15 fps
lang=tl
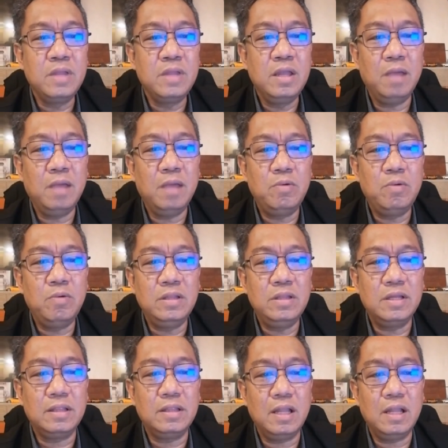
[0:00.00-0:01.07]
Everyone
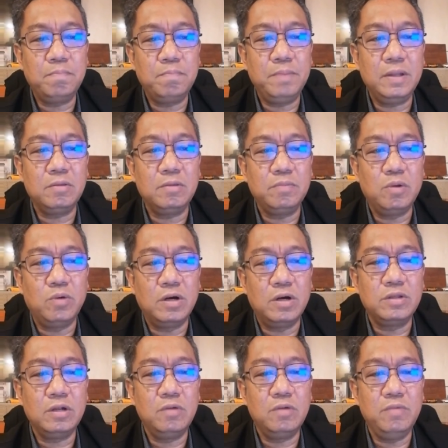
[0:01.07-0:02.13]
that lappeth of the
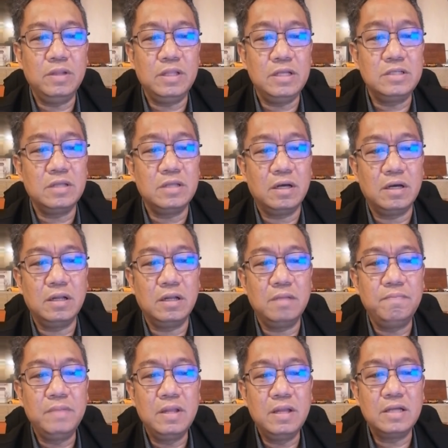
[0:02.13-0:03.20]
water with his tongue,
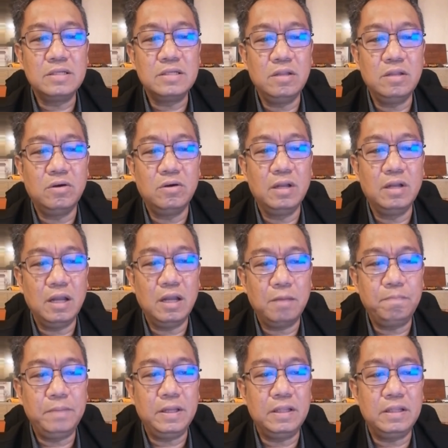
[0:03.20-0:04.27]
as a dog
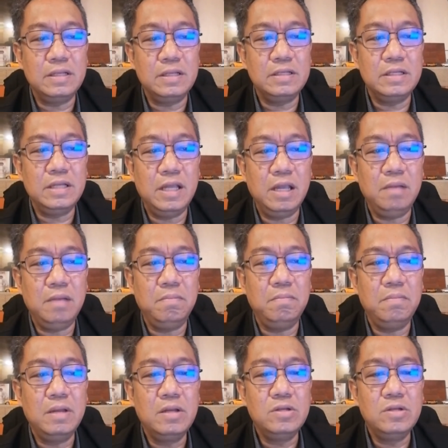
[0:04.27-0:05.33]
lappeth, him
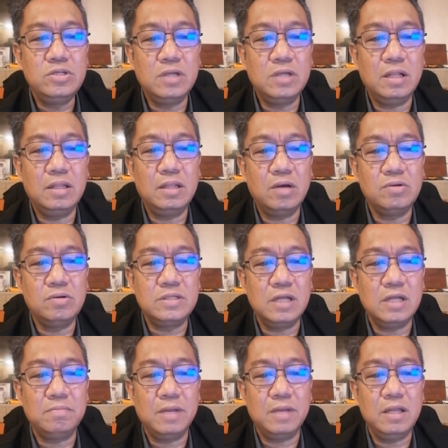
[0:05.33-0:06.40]
shall thou
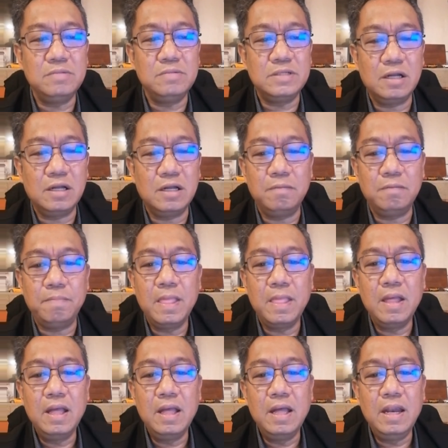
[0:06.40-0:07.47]
set by himself.
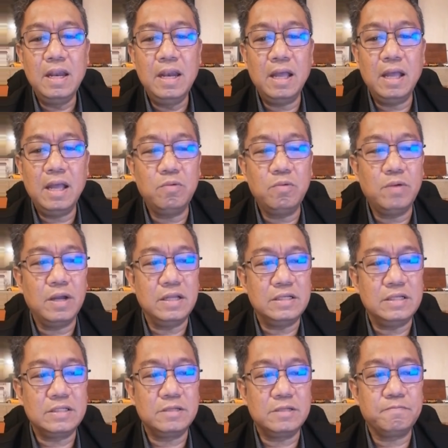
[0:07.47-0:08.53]

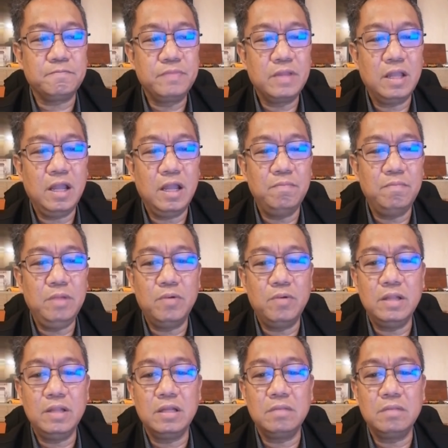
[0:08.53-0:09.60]
Likewise,
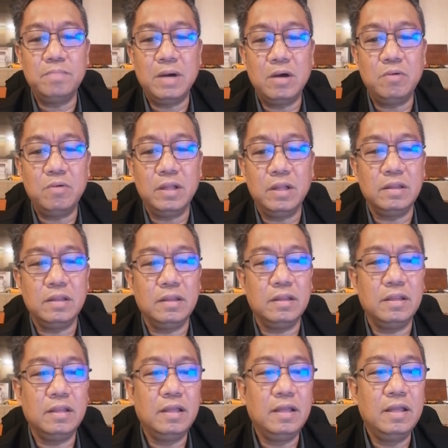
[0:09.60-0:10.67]
everyone that boweth
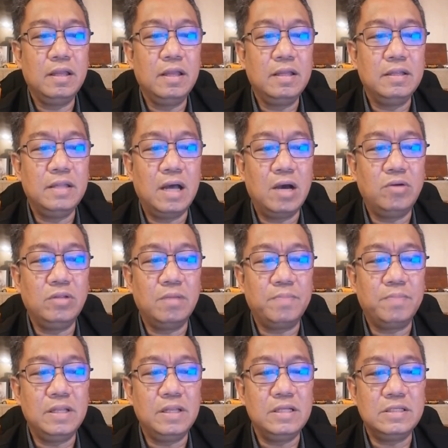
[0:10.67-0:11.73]
down
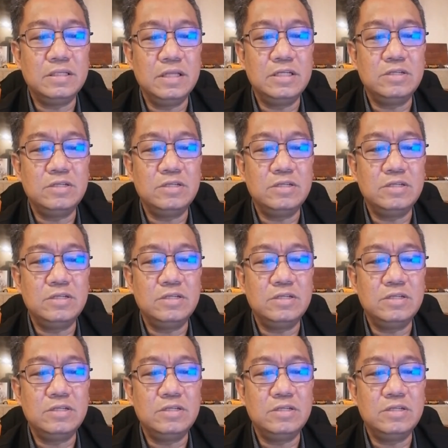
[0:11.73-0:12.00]
upon his knees